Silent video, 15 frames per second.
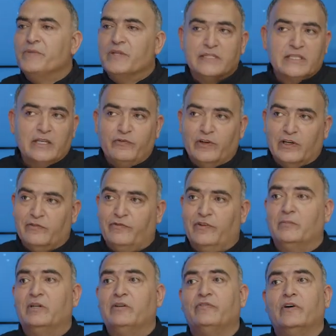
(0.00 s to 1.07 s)
سفر
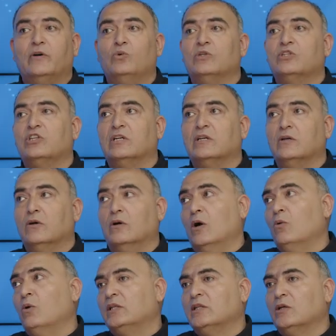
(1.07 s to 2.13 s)
فبنفوت
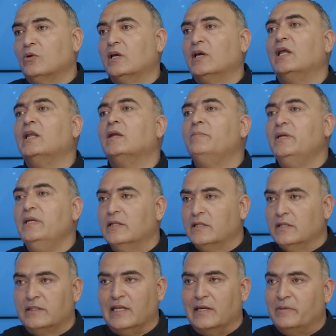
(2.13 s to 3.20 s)
اوقات غالبيه
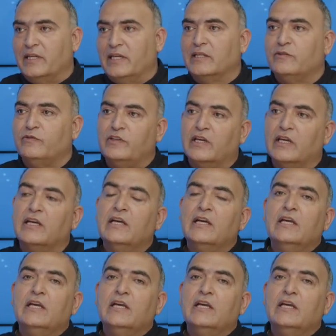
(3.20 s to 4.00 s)
التامينات فيها